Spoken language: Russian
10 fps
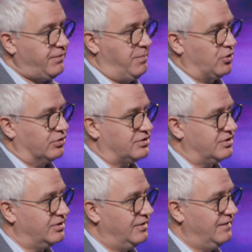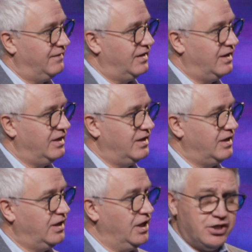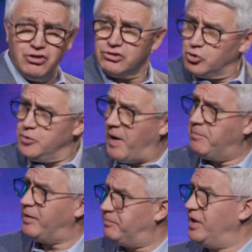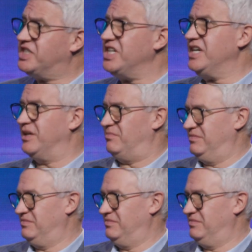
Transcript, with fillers: вопрос. Ее судьба под прицелом.